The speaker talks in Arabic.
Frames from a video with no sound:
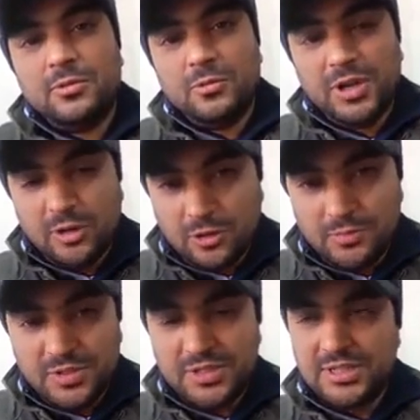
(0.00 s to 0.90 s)

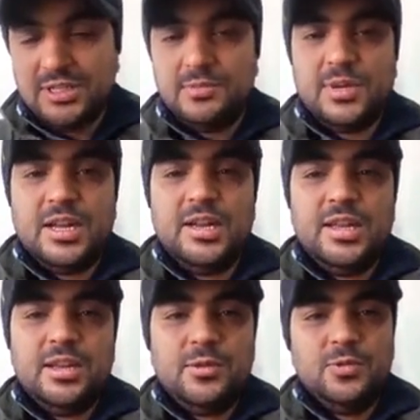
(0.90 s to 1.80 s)
والخبز
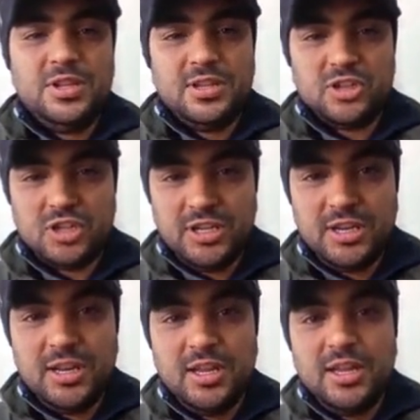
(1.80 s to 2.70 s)
معناها
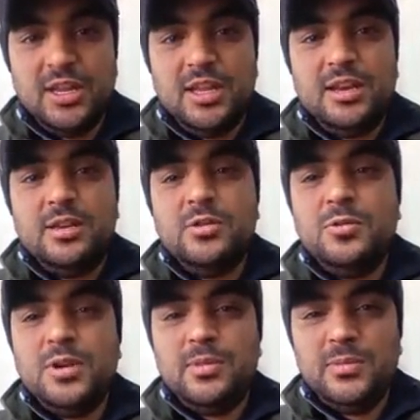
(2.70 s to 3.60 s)
والتشغيل اللي
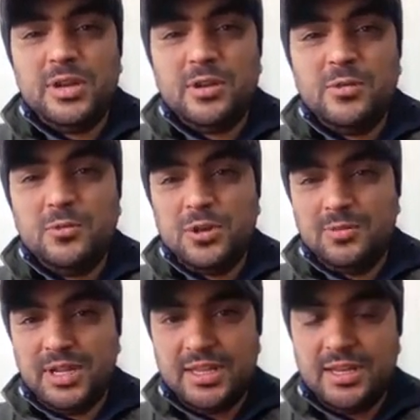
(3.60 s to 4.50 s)
هو من أول
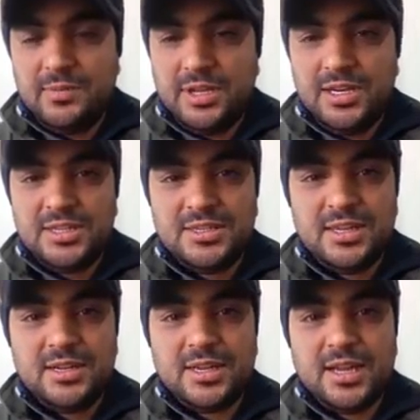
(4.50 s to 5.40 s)
مطالب اللي
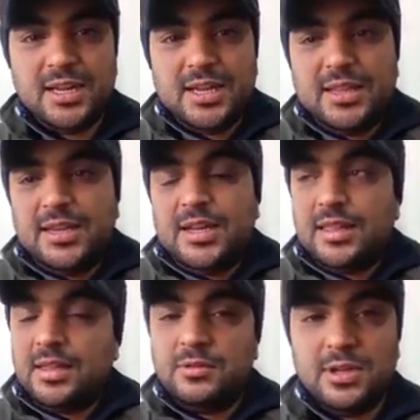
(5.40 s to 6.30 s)
صارت على خاطرها
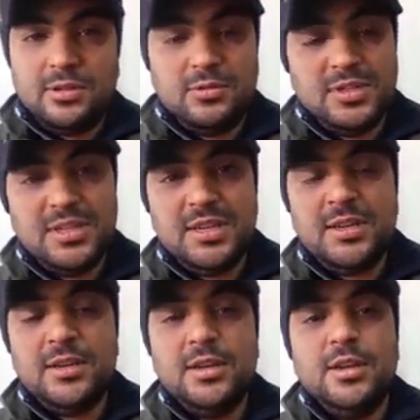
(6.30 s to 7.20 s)
الثورة
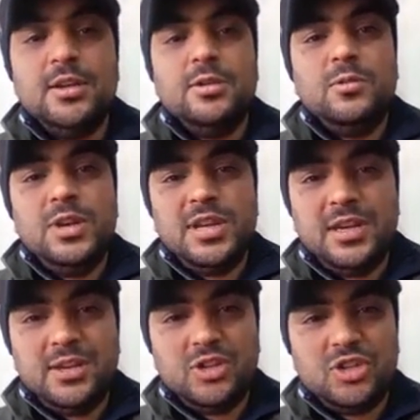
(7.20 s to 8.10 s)
التونسية واللي
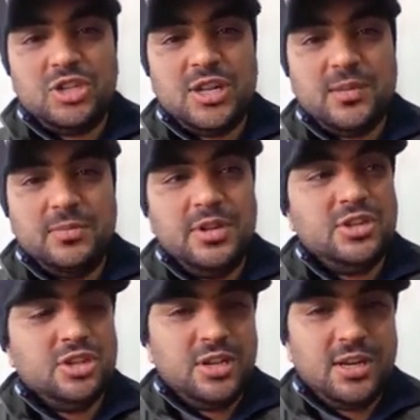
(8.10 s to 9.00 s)
خرج الشعب
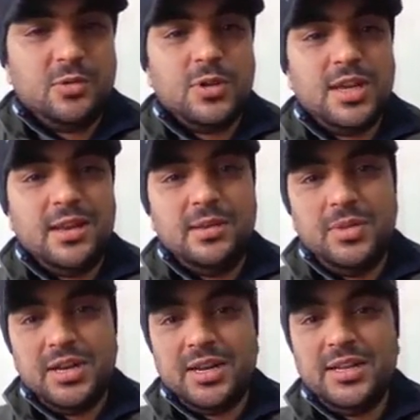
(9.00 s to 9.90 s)
للشارع وقال
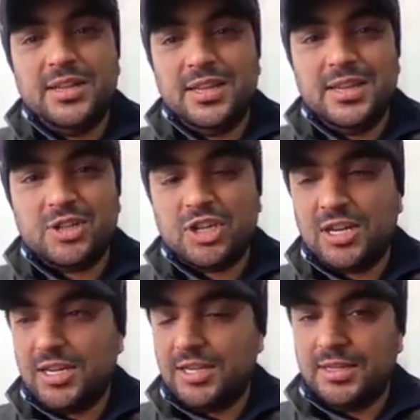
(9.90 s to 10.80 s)
البن علي دقاش
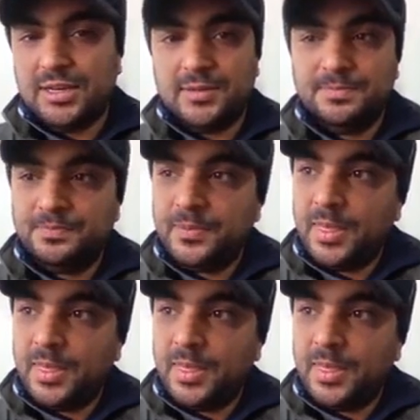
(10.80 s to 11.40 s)
على خاطرها